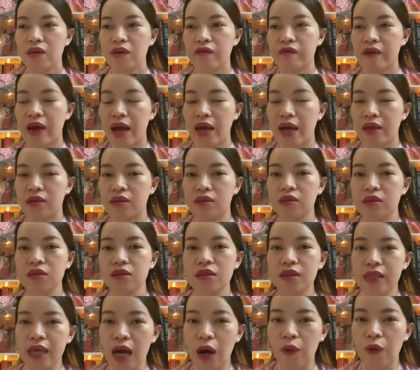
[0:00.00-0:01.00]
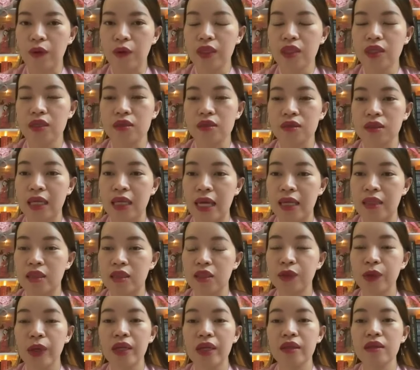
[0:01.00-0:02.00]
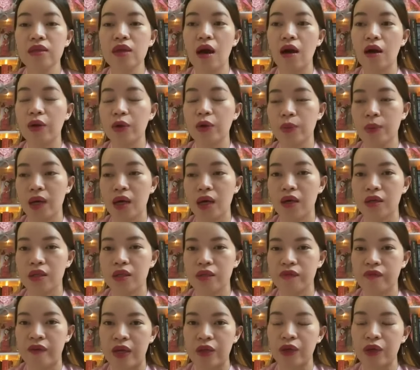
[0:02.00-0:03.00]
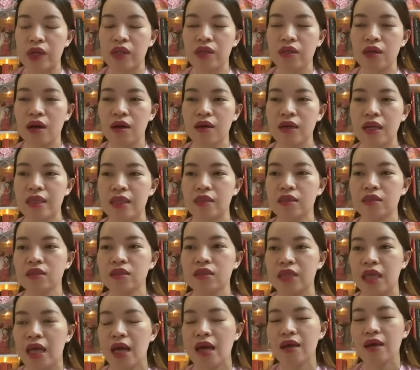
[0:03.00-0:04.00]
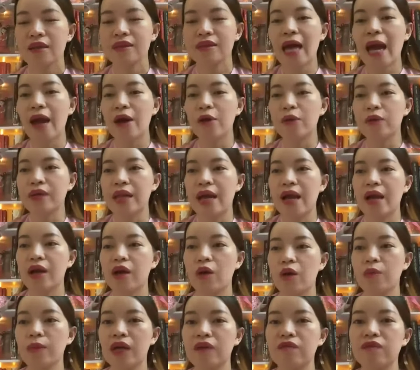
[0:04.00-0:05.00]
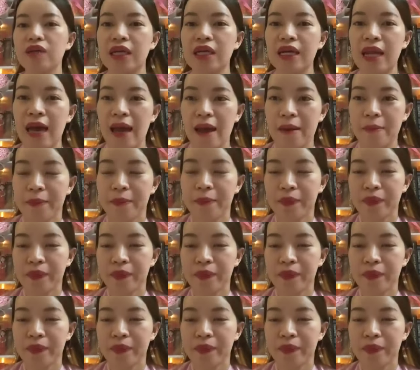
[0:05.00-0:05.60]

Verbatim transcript: và những người giàu ấy thường là những doanh nhân đúng không ạ và doanh nhân là những người tạo ra công ăn việc làm